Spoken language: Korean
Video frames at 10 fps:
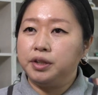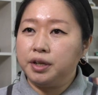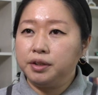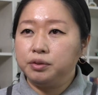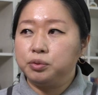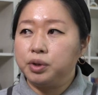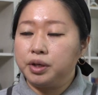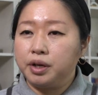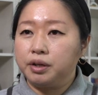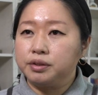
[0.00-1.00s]

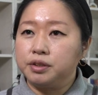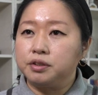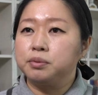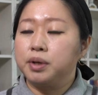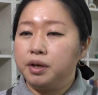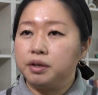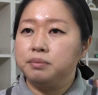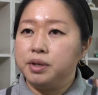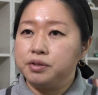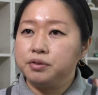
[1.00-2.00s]
농가랑 직접 계약을
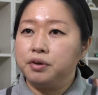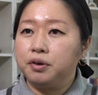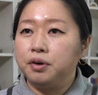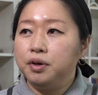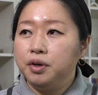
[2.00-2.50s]
맺어서